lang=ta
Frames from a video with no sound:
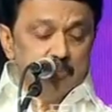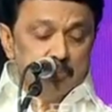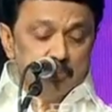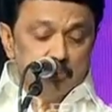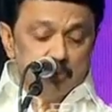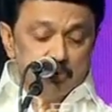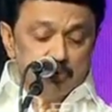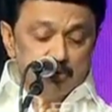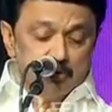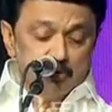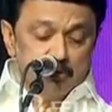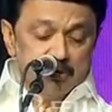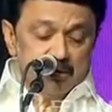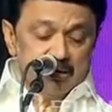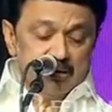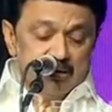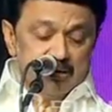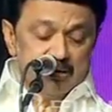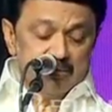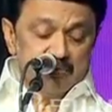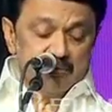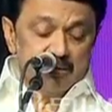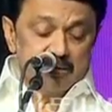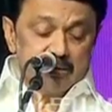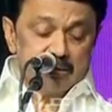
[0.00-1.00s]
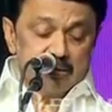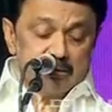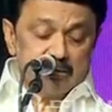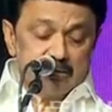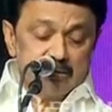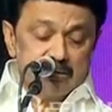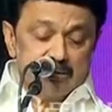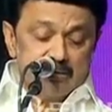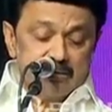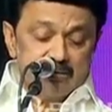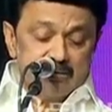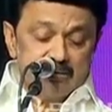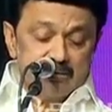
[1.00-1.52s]
புத்தொழில்
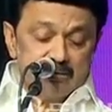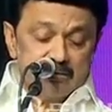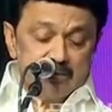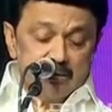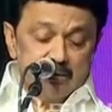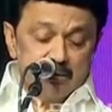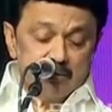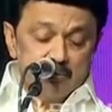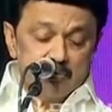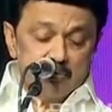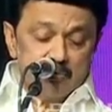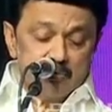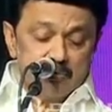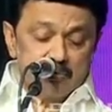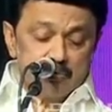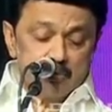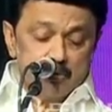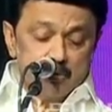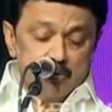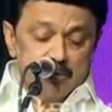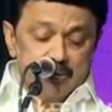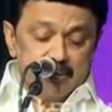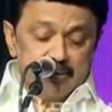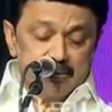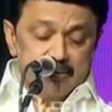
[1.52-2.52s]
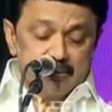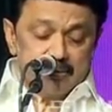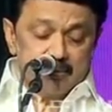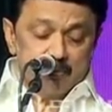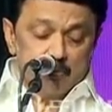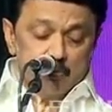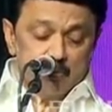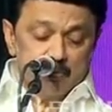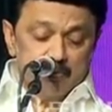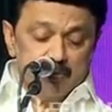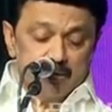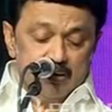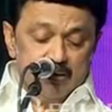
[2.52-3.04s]
நிறுவனங்களுக்கான நல்லதொரு சூழலை
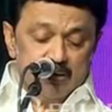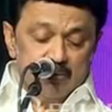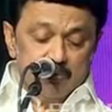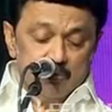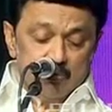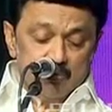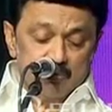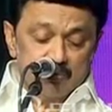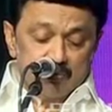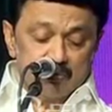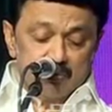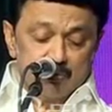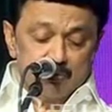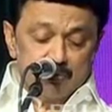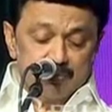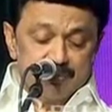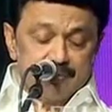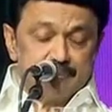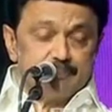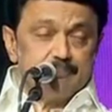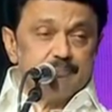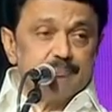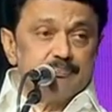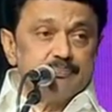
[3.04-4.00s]
உருவாக்கும் நோக்கத்துடன்